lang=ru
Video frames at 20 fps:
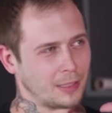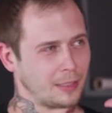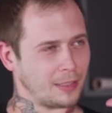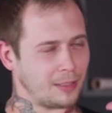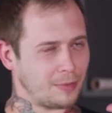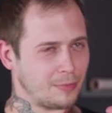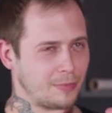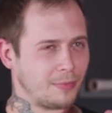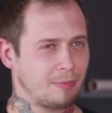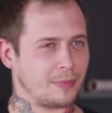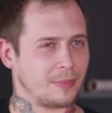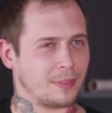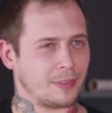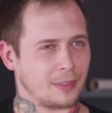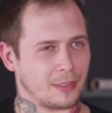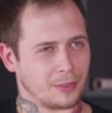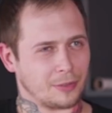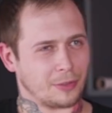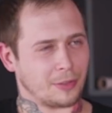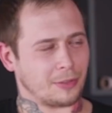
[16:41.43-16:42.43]
таким,
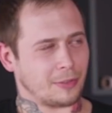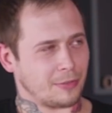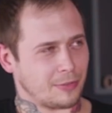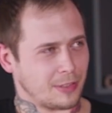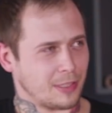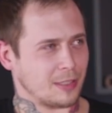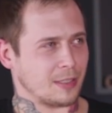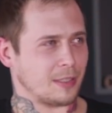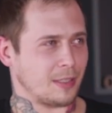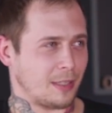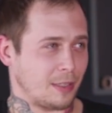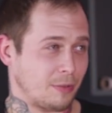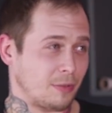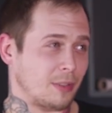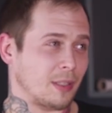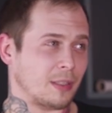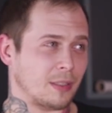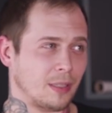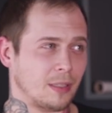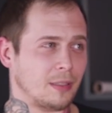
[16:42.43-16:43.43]
которого все
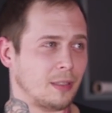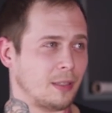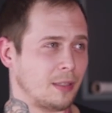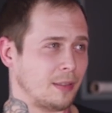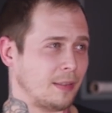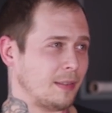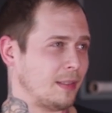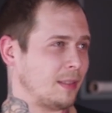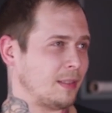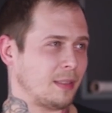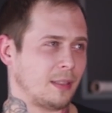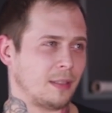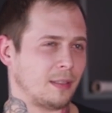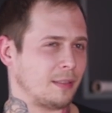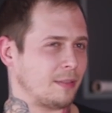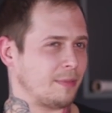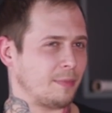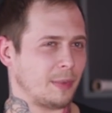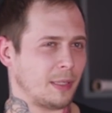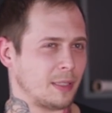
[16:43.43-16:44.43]
знают, тогда да. А
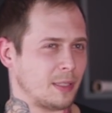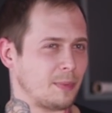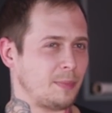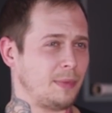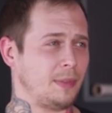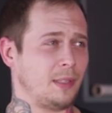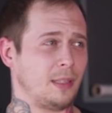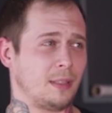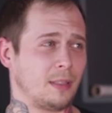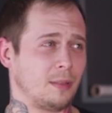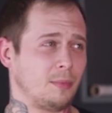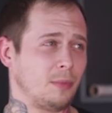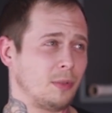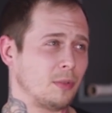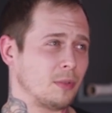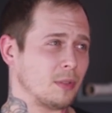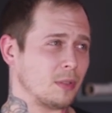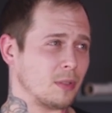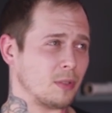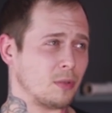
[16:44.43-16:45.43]
так, в принципе, наверное,
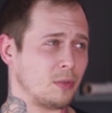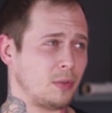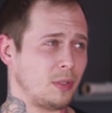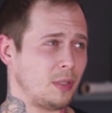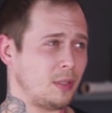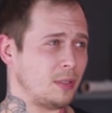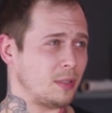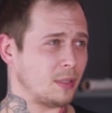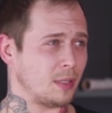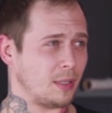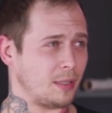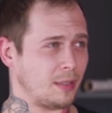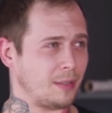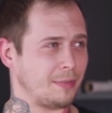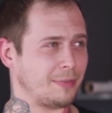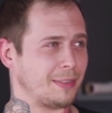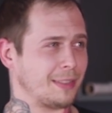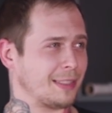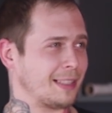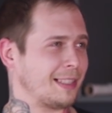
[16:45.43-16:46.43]
могут засудить за
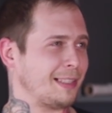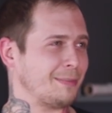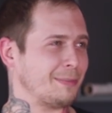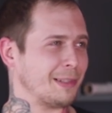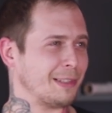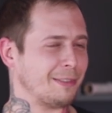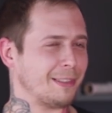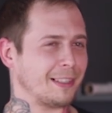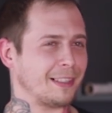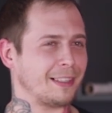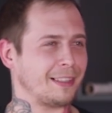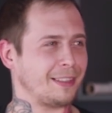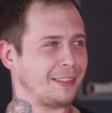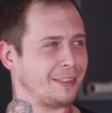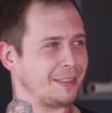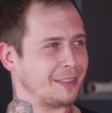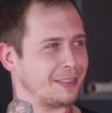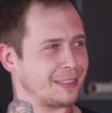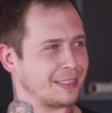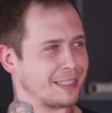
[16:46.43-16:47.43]
авторские права
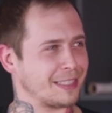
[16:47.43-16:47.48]
какие-то.